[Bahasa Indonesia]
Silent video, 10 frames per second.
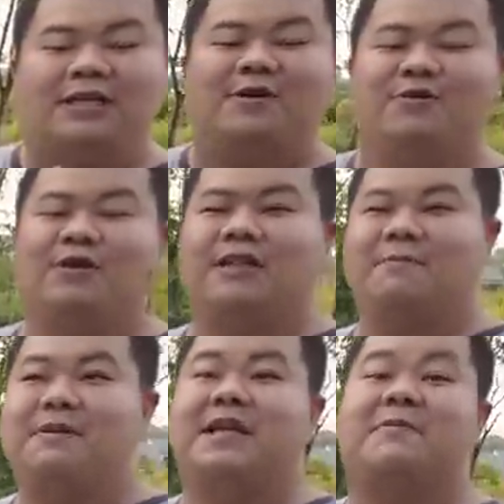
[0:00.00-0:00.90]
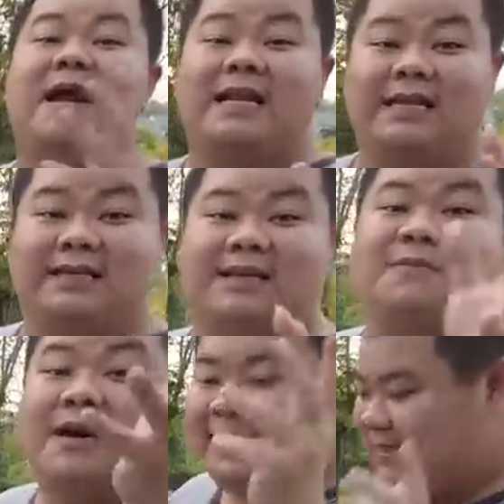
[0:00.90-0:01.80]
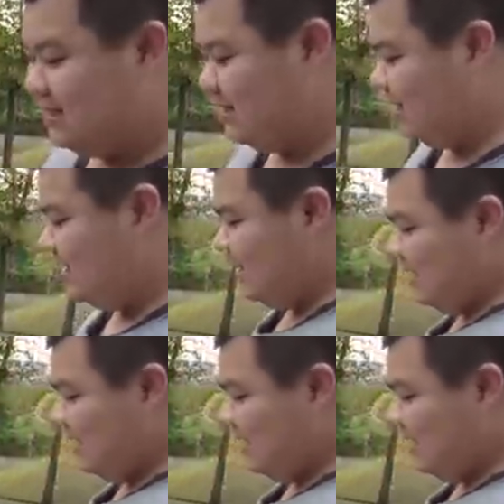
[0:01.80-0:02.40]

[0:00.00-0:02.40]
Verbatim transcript: jago juga, tapi saya berani. Saya berani. Berani,